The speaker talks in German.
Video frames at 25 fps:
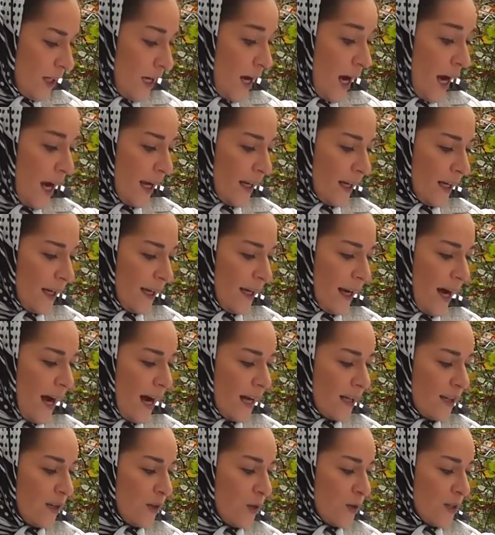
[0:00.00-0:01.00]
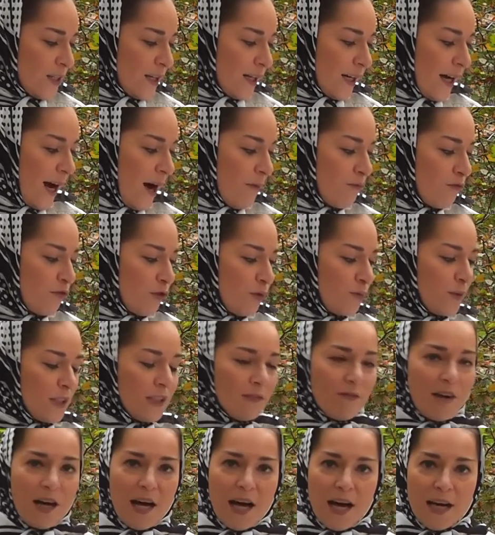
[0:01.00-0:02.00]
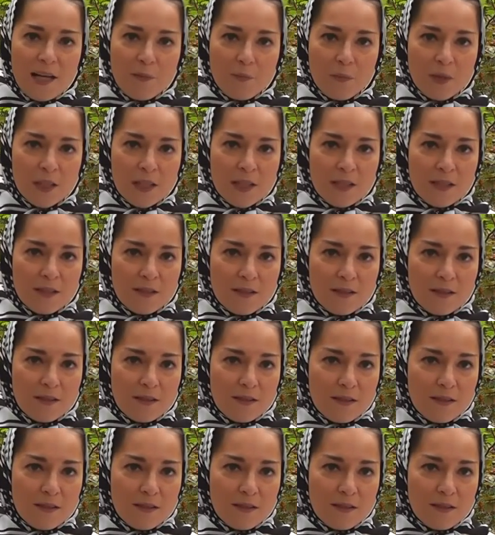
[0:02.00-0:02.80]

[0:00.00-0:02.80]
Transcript: Ein gnadenloser Kampf um die Wahrheit beginnt.